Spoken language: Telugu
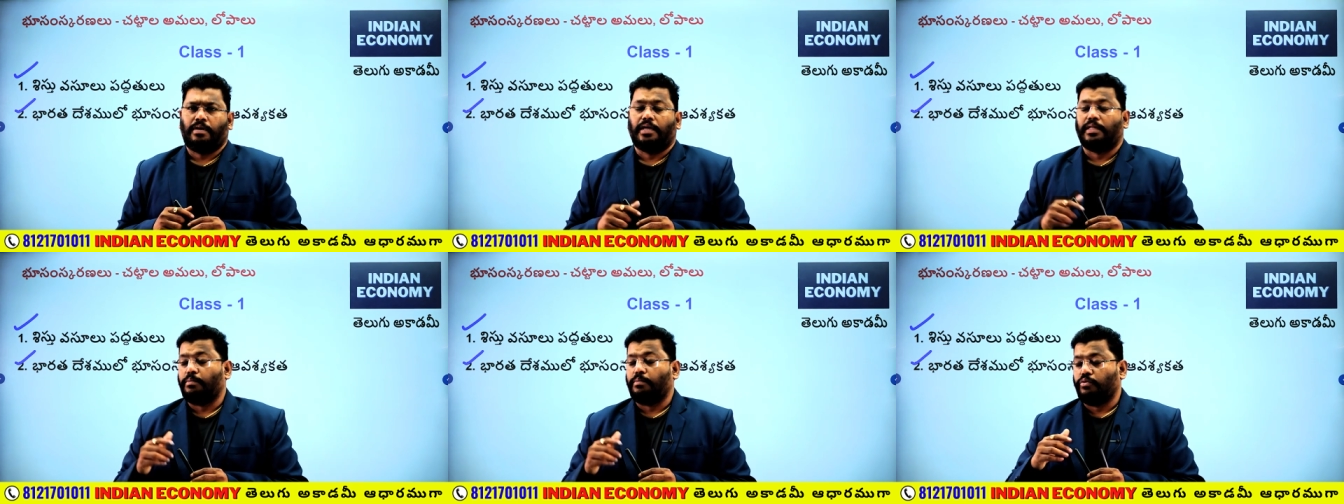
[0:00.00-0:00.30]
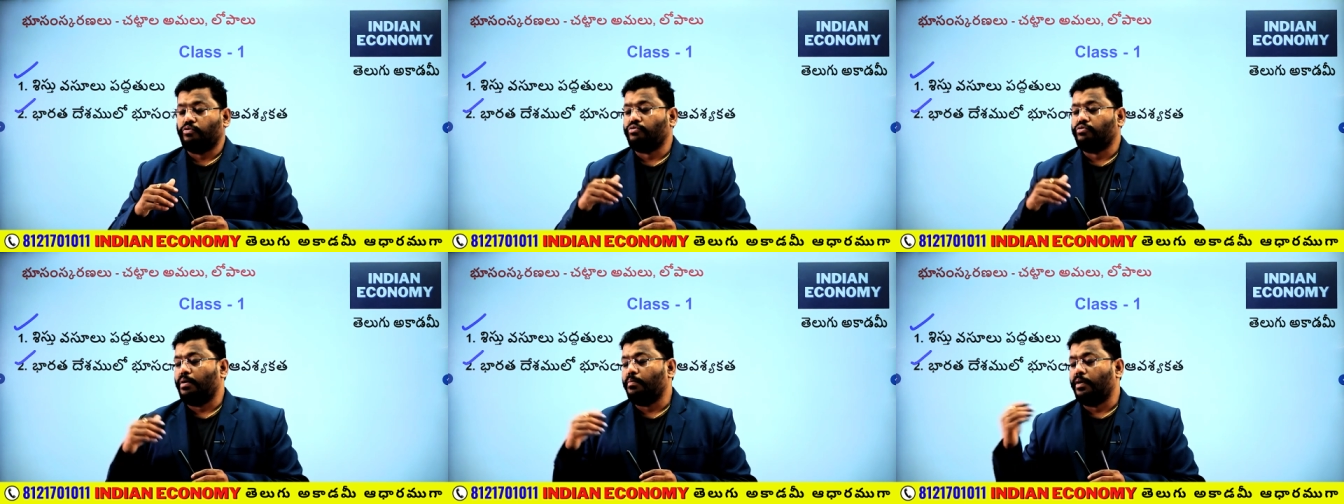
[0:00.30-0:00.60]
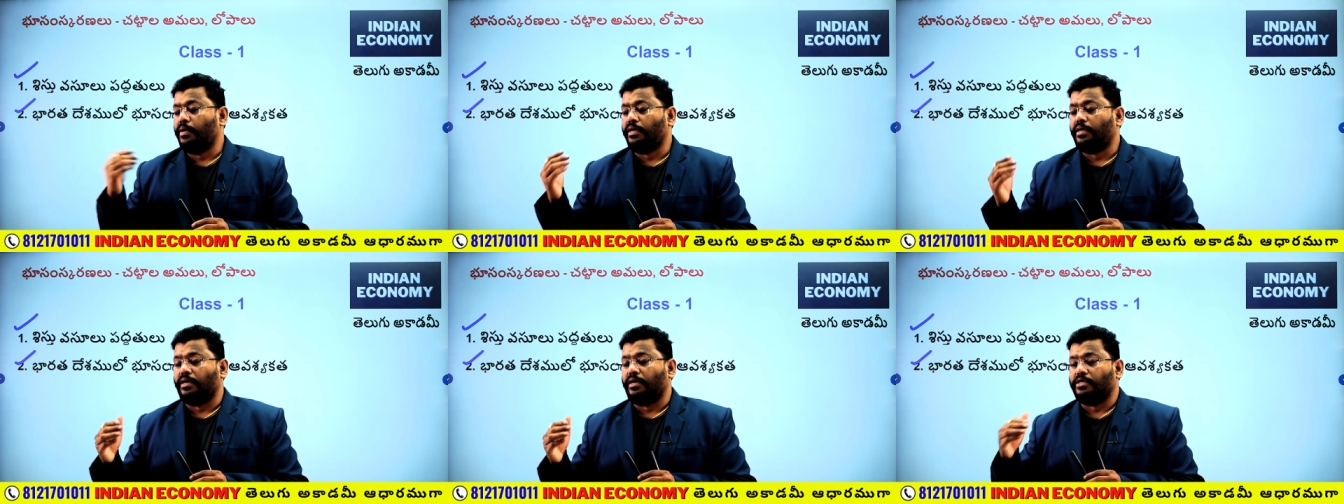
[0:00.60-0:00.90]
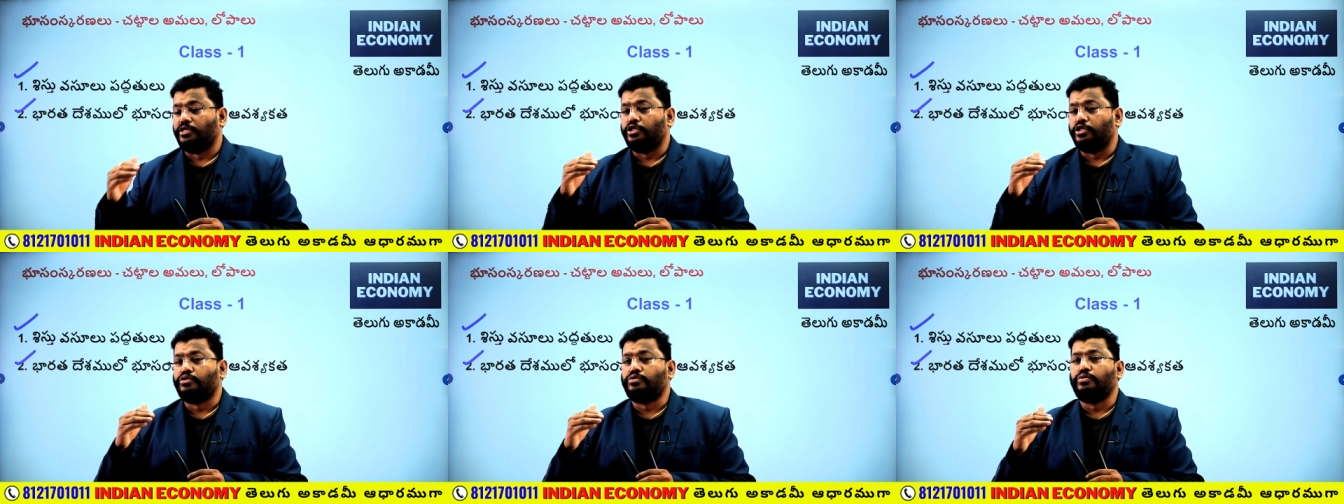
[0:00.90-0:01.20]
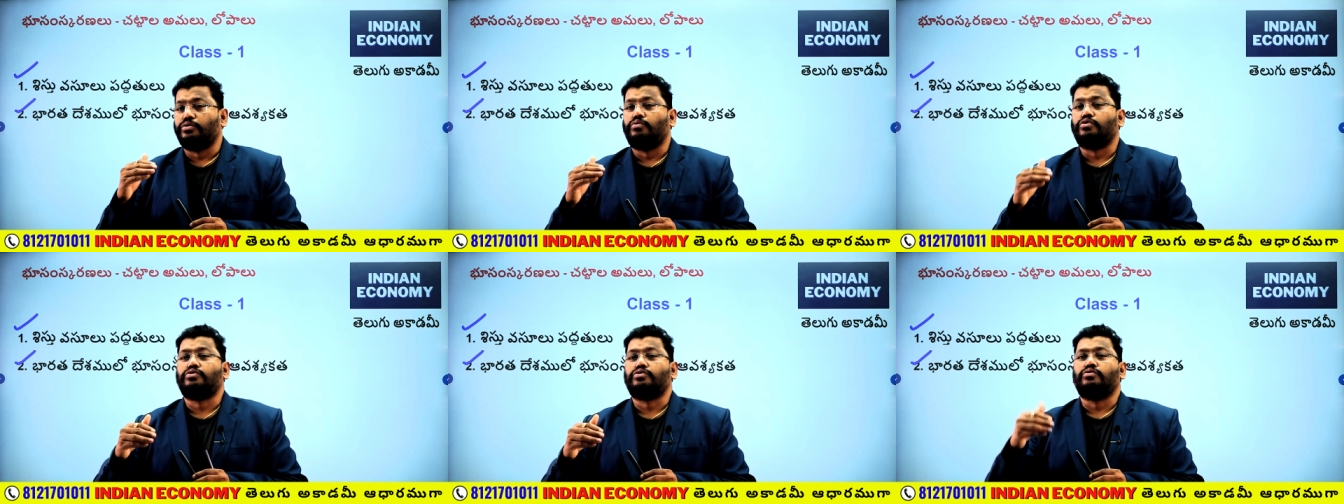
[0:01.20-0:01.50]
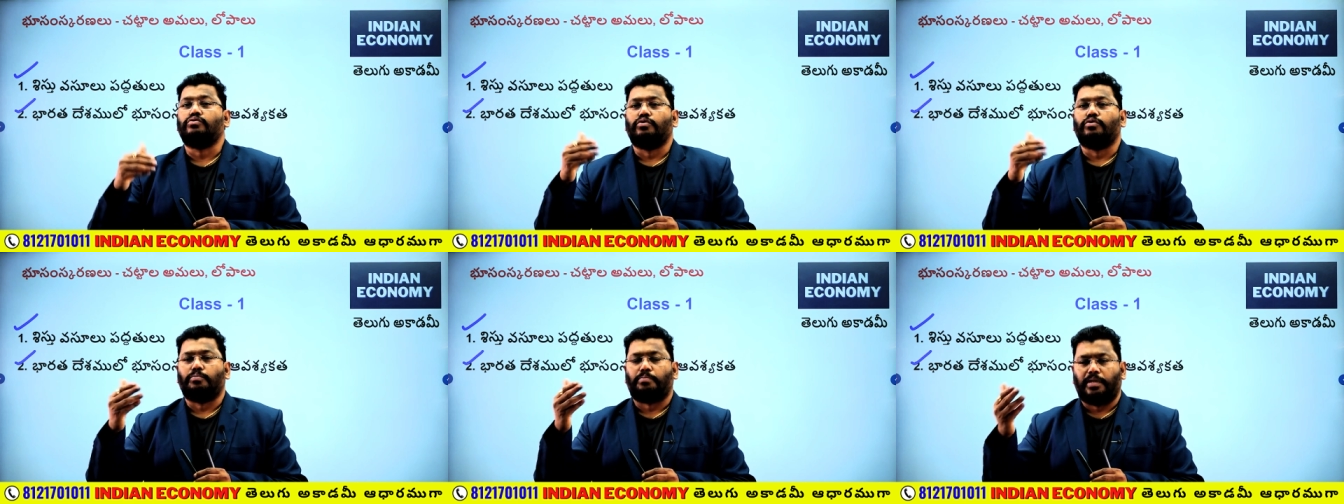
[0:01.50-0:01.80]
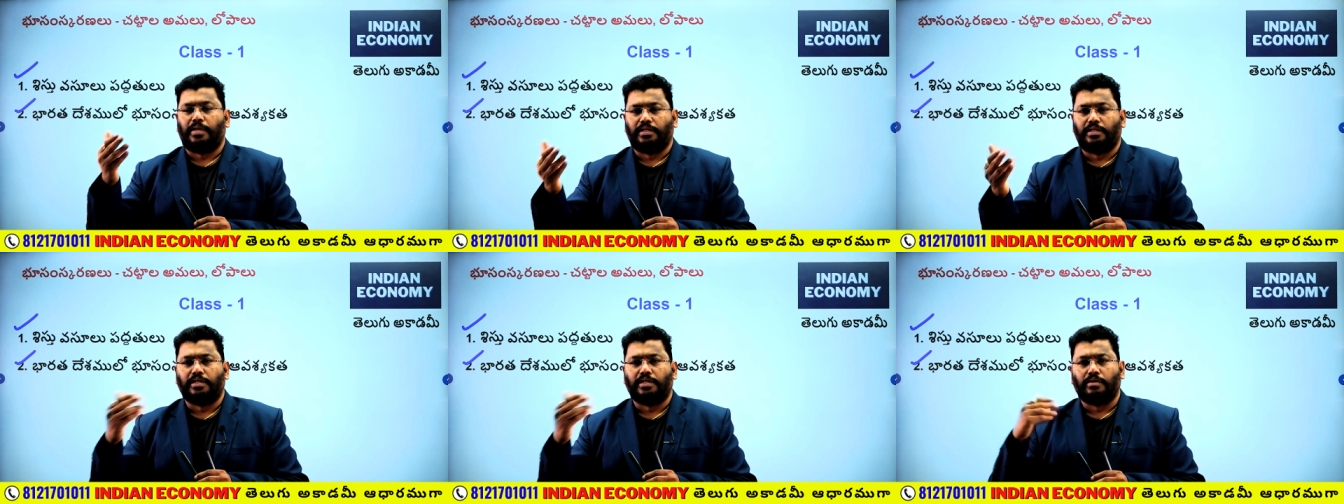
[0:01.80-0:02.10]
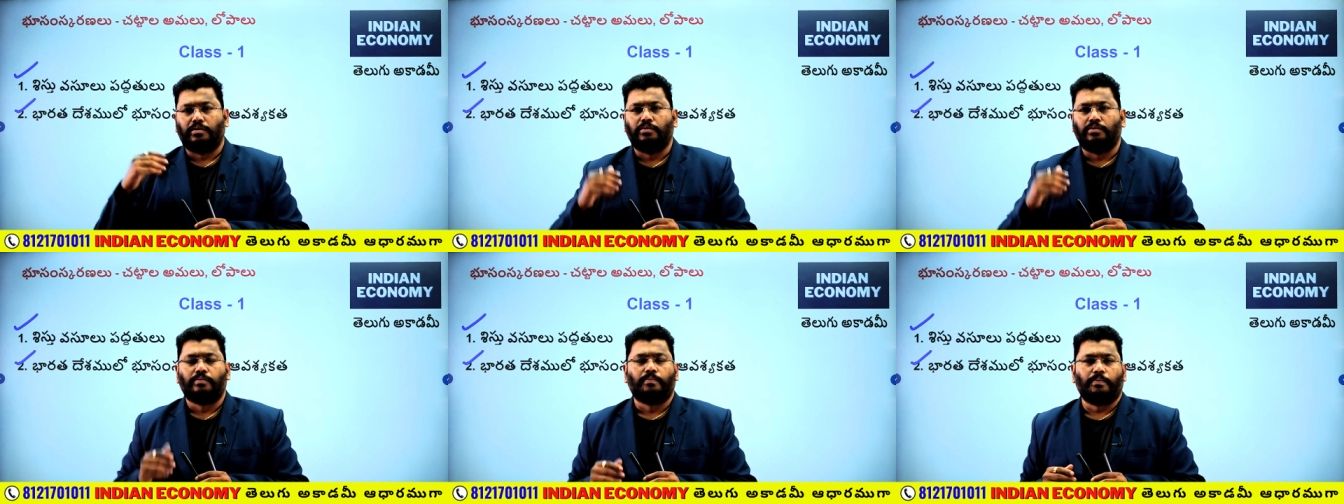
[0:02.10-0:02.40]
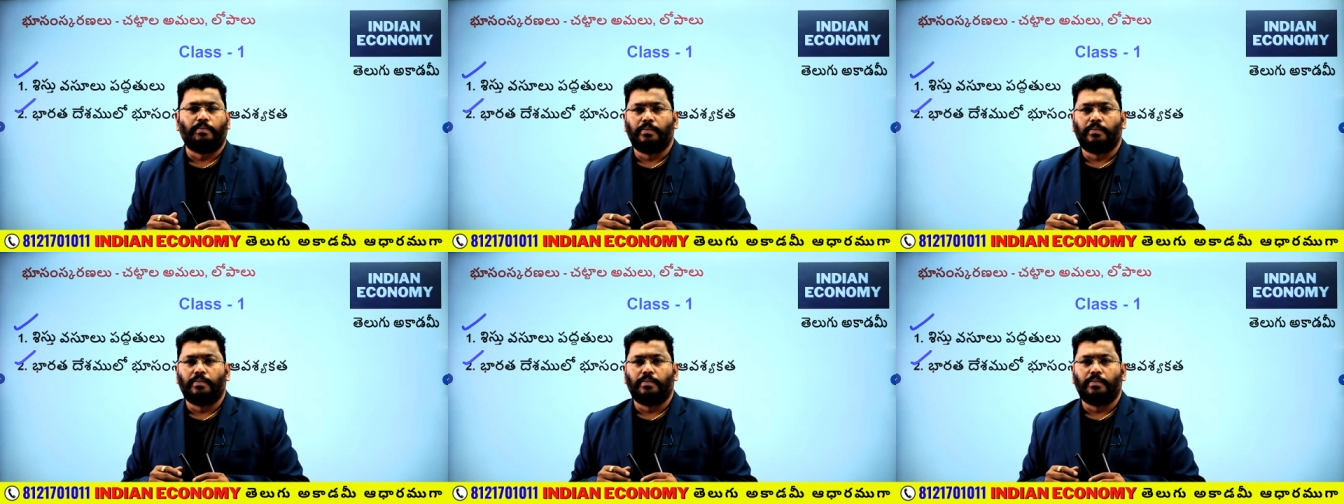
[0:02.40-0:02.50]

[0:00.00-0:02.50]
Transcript: ఇది భూస్వామ్యం అంటున్న శిస్తు వస్తువులు పద్ధతులు